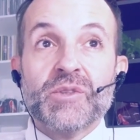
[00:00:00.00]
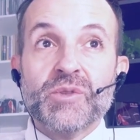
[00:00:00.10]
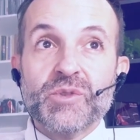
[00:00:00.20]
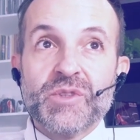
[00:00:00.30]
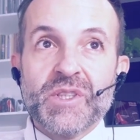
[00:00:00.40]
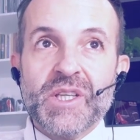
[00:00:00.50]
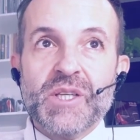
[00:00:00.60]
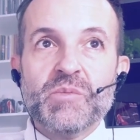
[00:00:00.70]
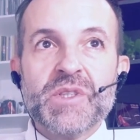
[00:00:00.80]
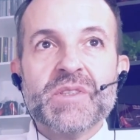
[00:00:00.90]
dos
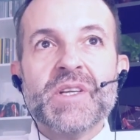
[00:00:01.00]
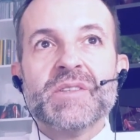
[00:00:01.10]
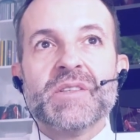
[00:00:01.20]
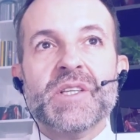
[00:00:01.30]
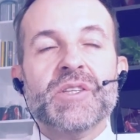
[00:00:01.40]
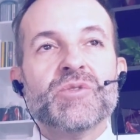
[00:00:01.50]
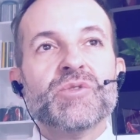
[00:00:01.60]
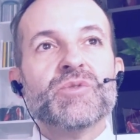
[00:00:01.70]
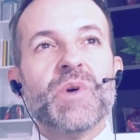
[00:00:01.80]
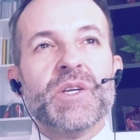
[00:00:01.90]
crimes
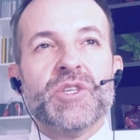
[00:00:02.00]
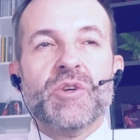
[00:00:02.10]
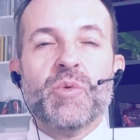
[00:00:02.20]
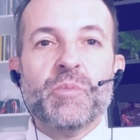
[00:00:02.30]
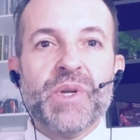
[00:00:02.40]
descritos no artigo